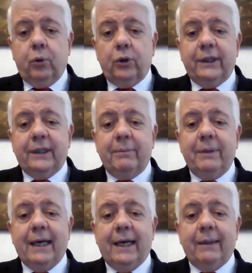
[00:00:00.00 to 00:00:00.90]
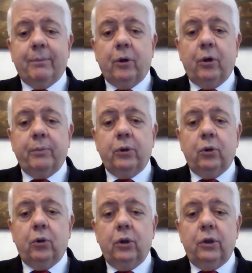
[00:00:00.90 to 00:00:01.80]
può determinare
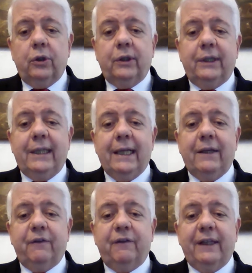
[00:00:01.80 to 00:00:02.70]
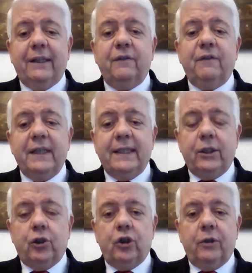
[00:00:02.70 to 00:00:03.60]
proprio degli effetti
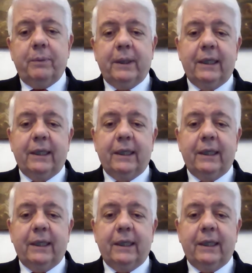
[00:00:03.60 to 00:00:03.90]
fisici